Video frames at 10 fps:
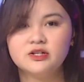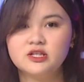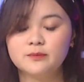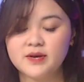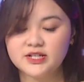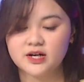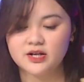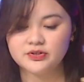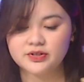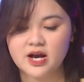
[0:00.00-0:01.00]
Được biết rằng
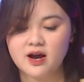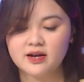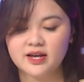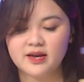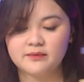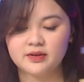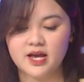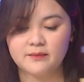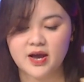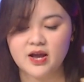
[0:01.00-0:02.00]
là trước đó, Kim,
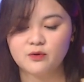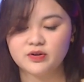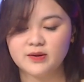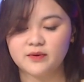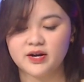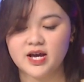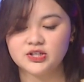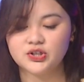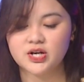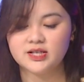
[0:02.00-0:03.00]
em gái của Kim
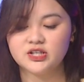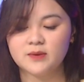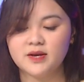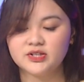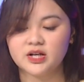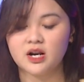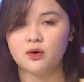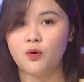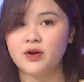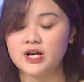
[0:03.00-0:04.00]
Kardashian cho biết rằng là
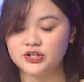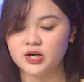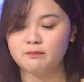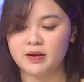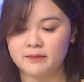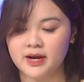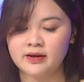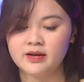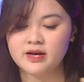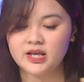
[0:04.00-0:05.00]
cô đã rất may
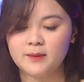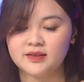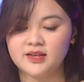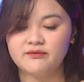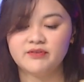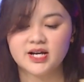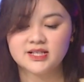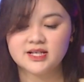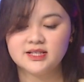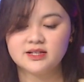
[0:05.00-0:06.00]
mắn khi mà tiêm
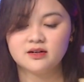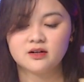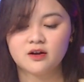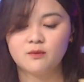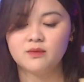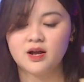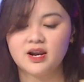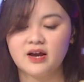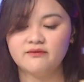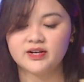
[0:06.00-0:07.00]
vaccine cho nên không lo
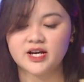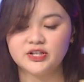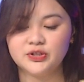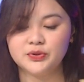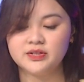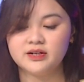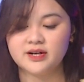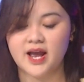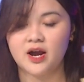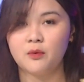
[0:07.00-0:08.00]
lắng về các triệu
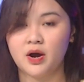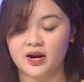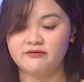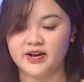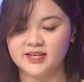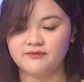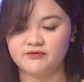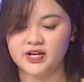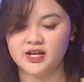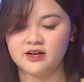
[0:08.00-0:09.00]
chứng nặng hoặc là phải nhập
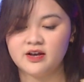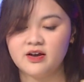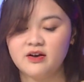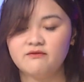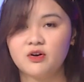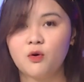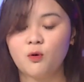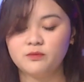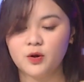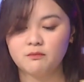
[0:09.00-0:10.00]
viện. Và cô
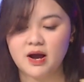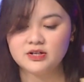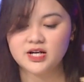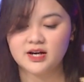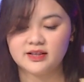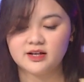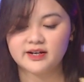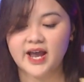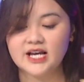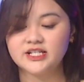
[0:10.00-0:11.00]
cũng thông báo rằng là
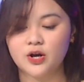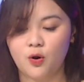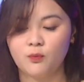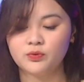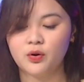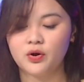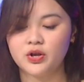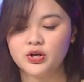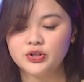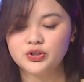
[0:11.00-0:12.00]
tất cả sẽ ổn
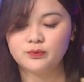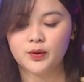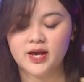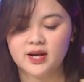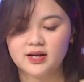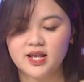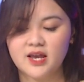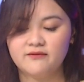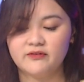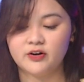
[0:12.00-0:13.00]
thôi, chúng tôi đang cách
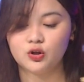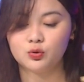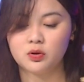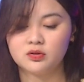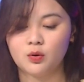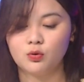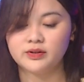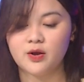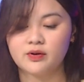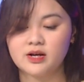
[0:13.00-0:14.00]
ly và vẫn tuân thủ
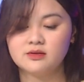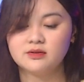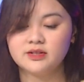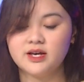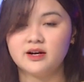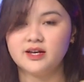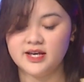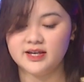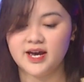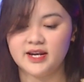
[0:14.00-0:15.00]
theo các hướng dẫn
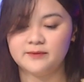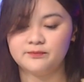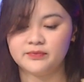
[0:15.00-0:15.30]
hiện hành.